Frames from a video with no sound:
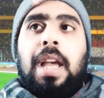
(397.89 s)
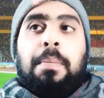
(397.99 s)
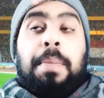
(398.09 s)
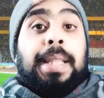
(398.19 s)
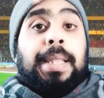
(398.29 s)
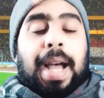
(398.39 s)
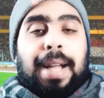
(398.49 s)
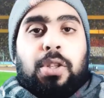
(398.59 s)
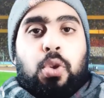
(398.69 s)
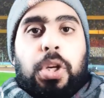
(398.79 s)

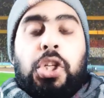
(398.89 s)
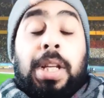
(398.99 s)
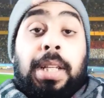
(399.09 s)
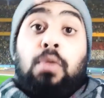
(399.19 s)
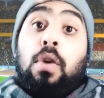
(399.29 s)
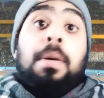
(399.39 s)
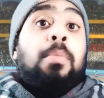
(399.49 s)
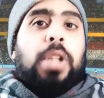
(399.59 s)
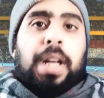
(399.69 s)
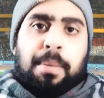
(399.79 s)
باتحاد سوري جديد
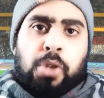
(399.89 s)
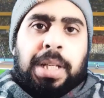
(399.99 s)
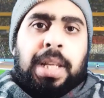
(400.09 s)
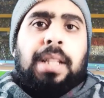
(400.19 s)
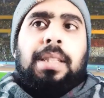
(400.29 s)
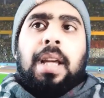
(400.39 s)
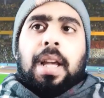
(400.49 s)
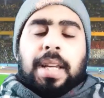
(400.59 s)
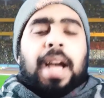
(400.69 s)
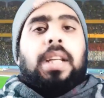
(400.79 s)
وبمدرب جديد
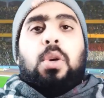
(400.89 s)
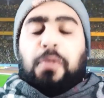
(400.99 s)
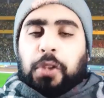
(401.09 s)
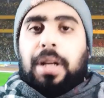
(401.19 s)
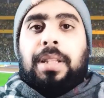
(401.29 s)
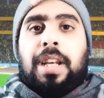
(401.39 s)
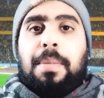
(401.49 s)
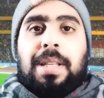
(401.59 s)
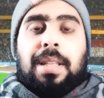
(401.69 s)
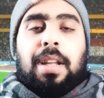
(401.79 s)
يعني يفترض ان
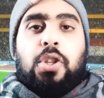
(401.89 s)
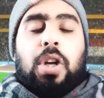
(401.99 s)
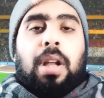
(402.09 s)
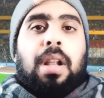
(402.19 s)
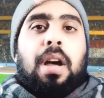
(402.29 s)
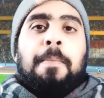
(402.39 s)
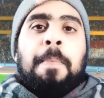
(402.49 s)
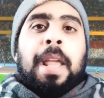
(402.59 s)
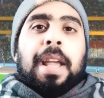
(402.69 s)
باذن الله ان شاء الله